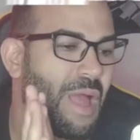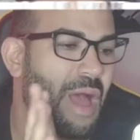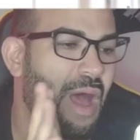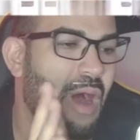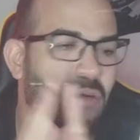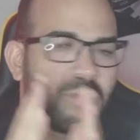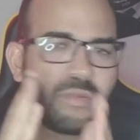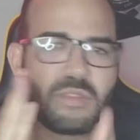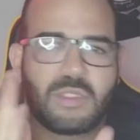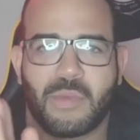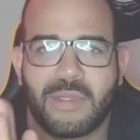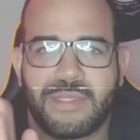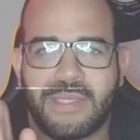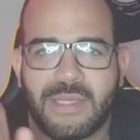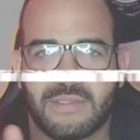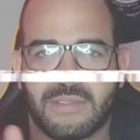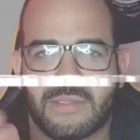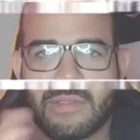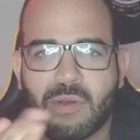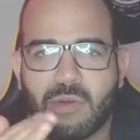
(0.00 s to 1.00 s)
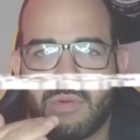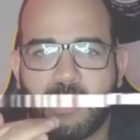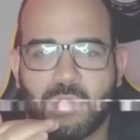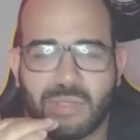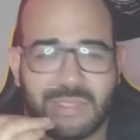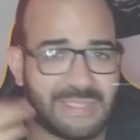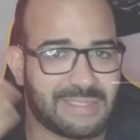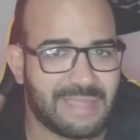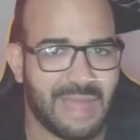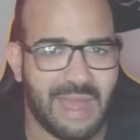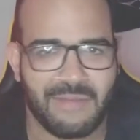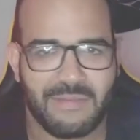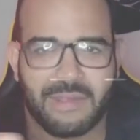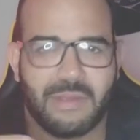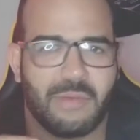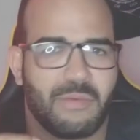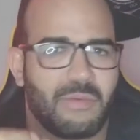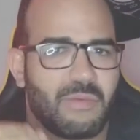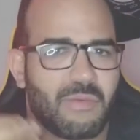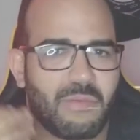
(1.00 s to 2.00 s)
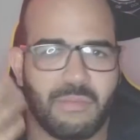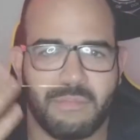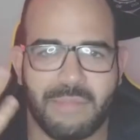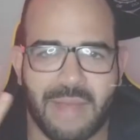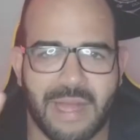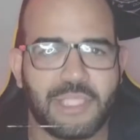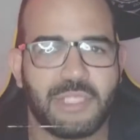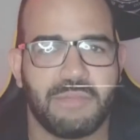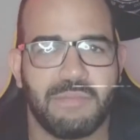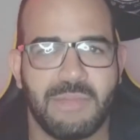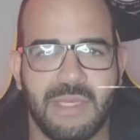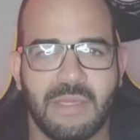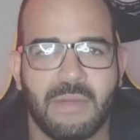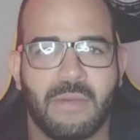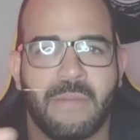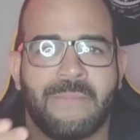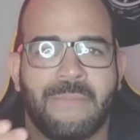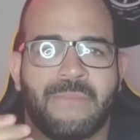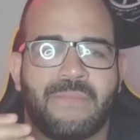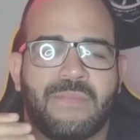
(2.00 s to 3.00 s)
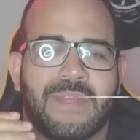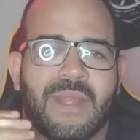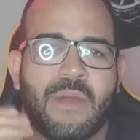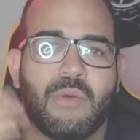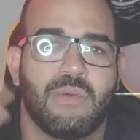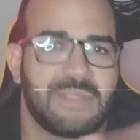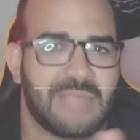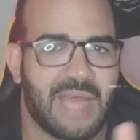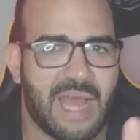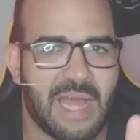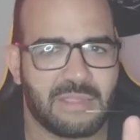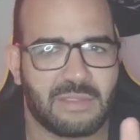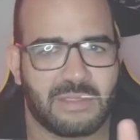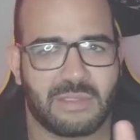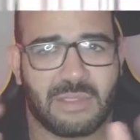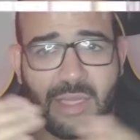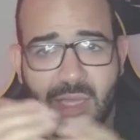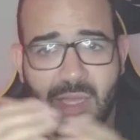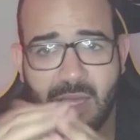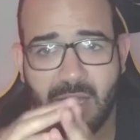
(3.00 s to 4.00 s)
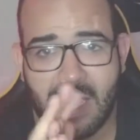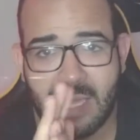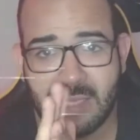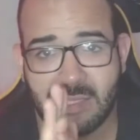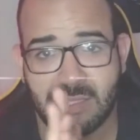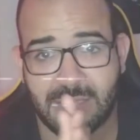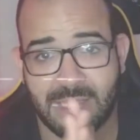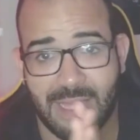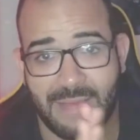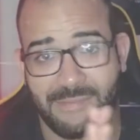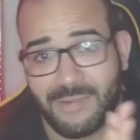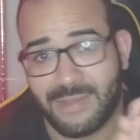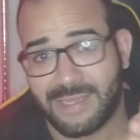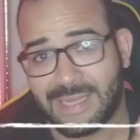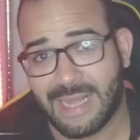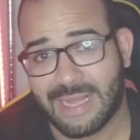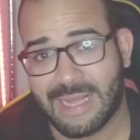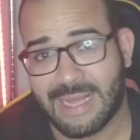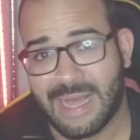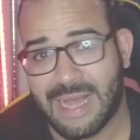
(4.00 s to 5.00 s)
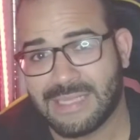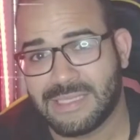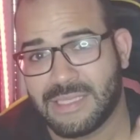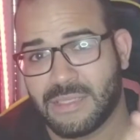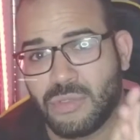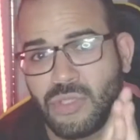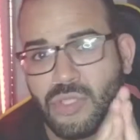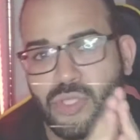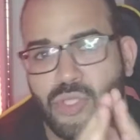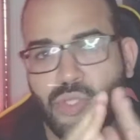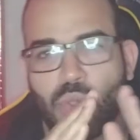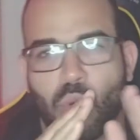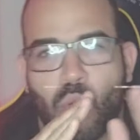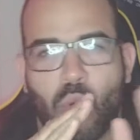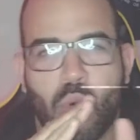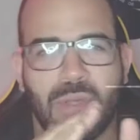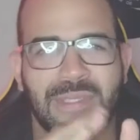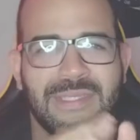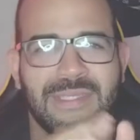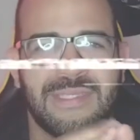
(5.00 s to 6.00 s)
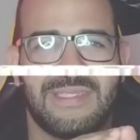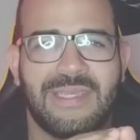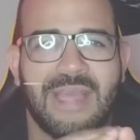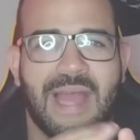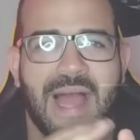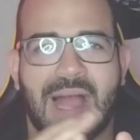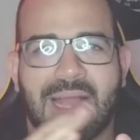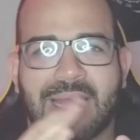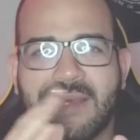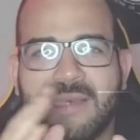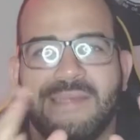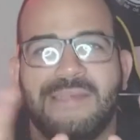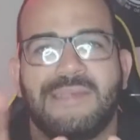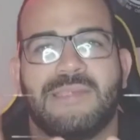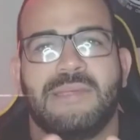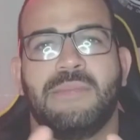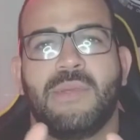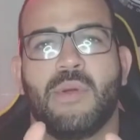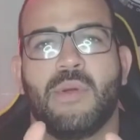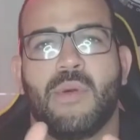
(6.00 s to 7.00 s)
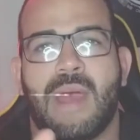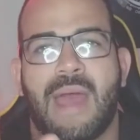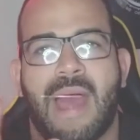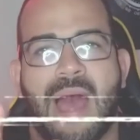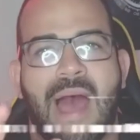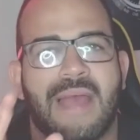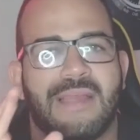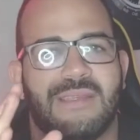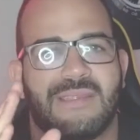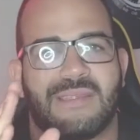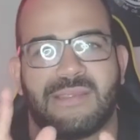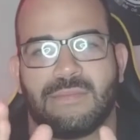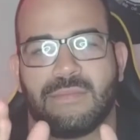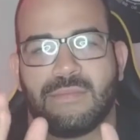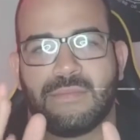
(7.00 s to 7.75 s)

alguns modelos que eu gostava, que eu admiro, usados, eles estavam aí na casa dos 12 a 15 mil reais.